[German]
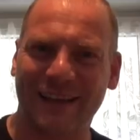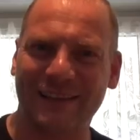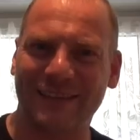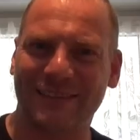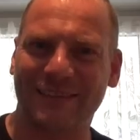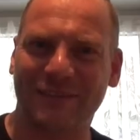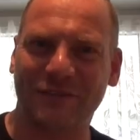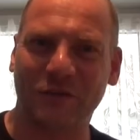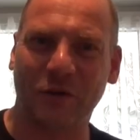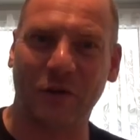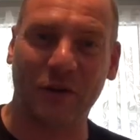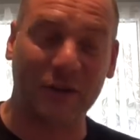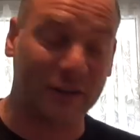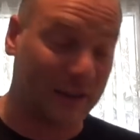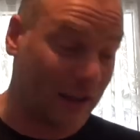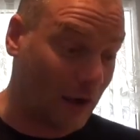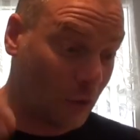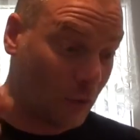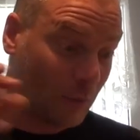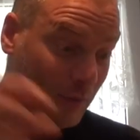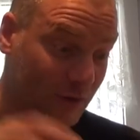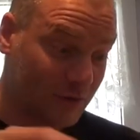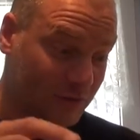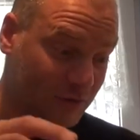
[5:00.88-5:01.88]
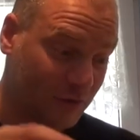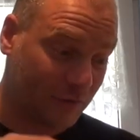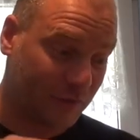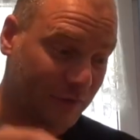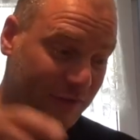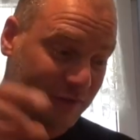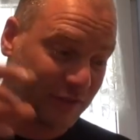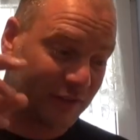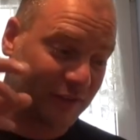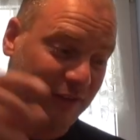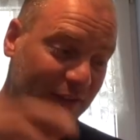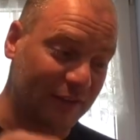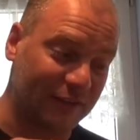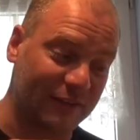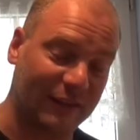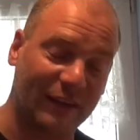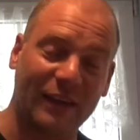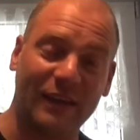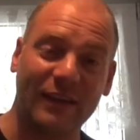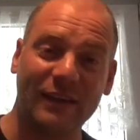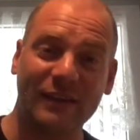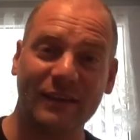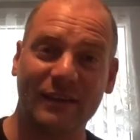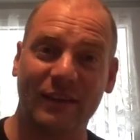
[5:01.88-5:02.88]
ganz toll. Die Aromastoffe sind
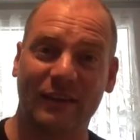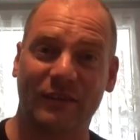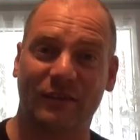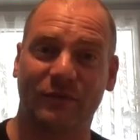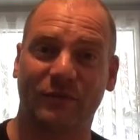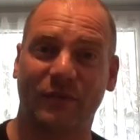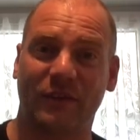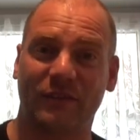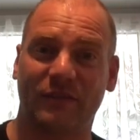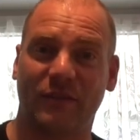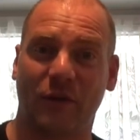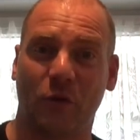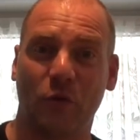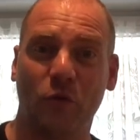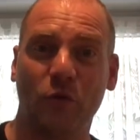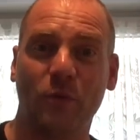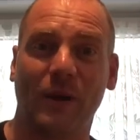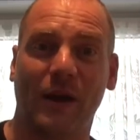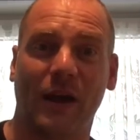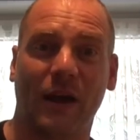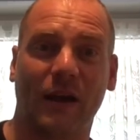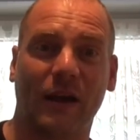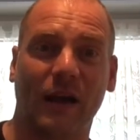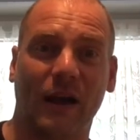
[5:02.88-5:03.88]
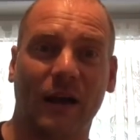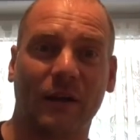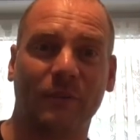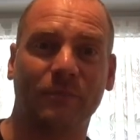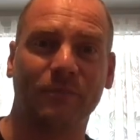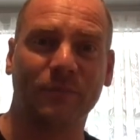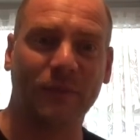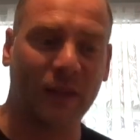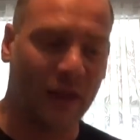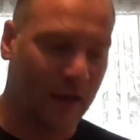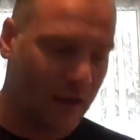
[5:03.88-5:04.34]
jetzt in das Wasser übergegangen.